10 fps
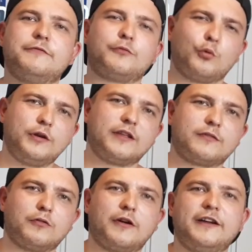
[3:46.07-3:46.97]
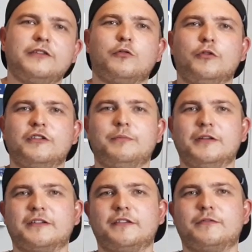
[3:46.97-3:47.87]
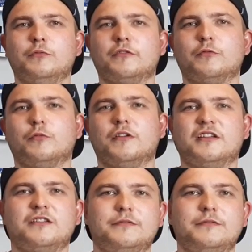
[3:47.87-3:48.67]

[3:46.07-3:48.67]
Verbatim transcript: früh in der Saison einen Kreuzbandriss zugezogen hat.